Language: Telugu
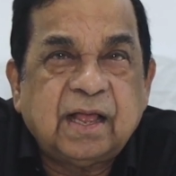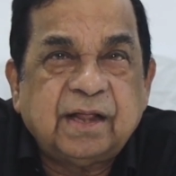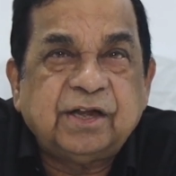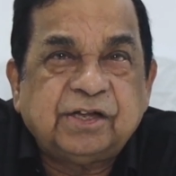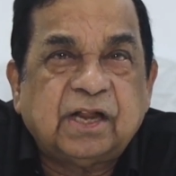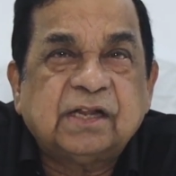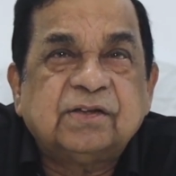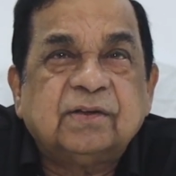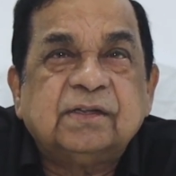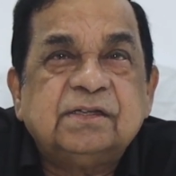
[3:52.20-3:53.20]
అన్
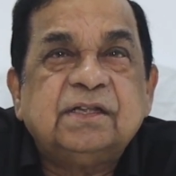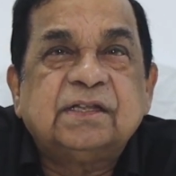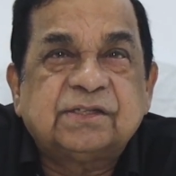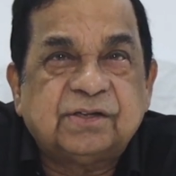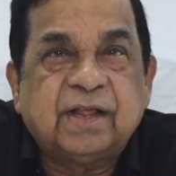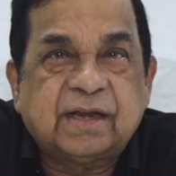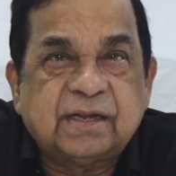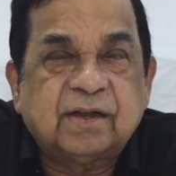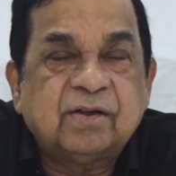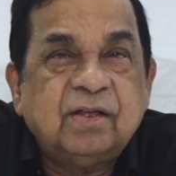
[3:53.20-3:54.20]
ఇంటలెక్చువల్ జీనియస్
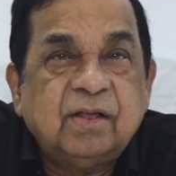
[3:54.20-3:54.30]
డైరెక్టర్